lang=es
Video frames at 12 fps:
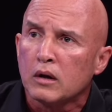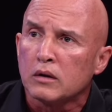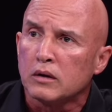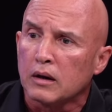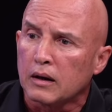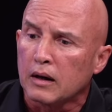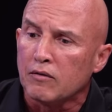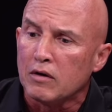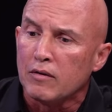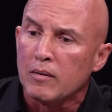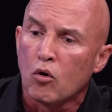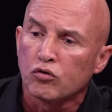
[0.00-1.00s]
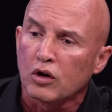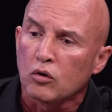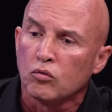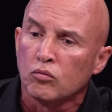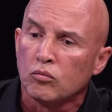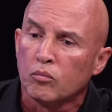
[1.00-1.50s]
de que vivimos en
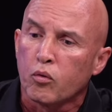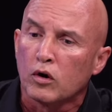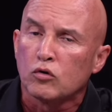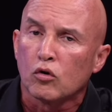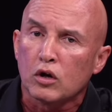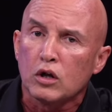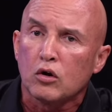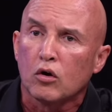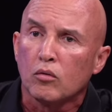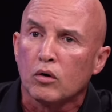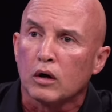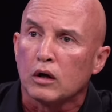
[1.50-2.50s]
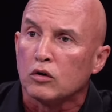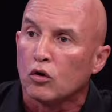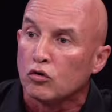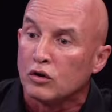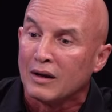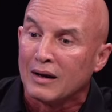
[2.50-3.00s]
un Puerto Rico en
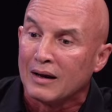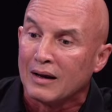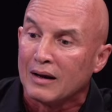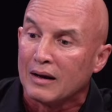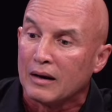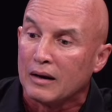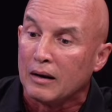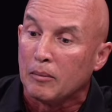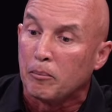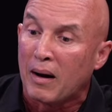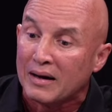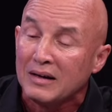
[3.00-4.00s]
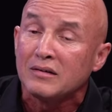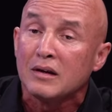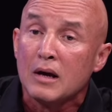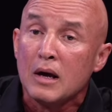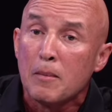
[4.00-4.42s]
donde el país